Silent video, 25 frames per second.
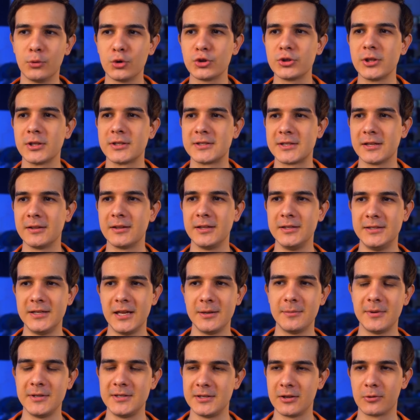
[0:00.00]
Можно целый
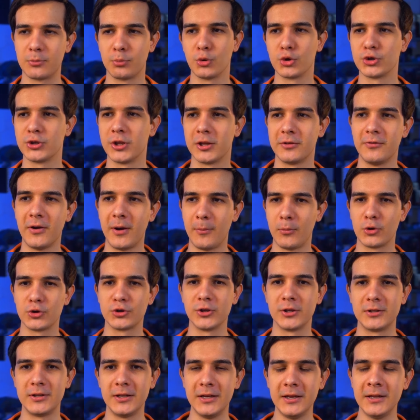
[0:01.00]
день монтировать, можно два,
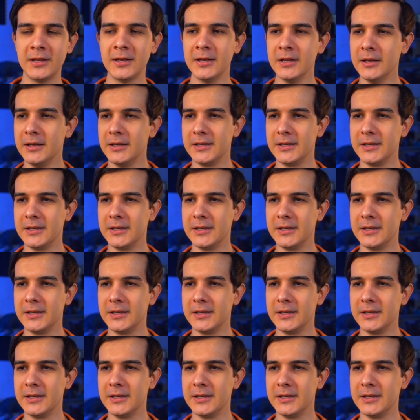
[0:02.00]
можно три.